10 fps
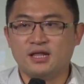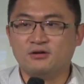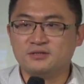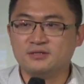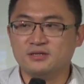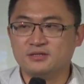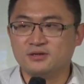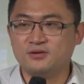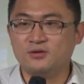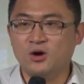老四的时
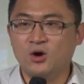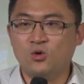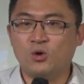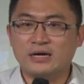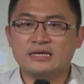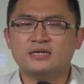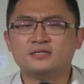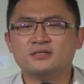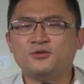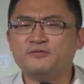候，网页
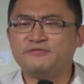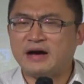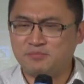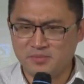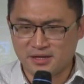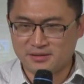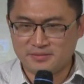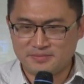自动翻面，